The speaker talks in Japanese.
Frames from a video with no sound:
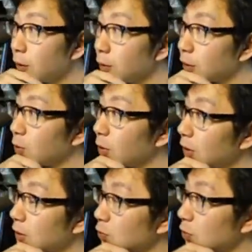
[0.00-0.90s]
ただこの
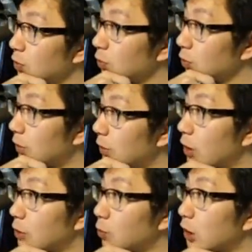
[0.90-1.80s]
間そのまあ
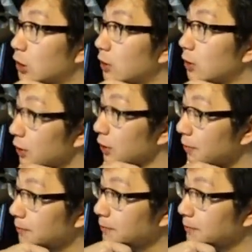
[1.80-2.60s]
枠も始まってね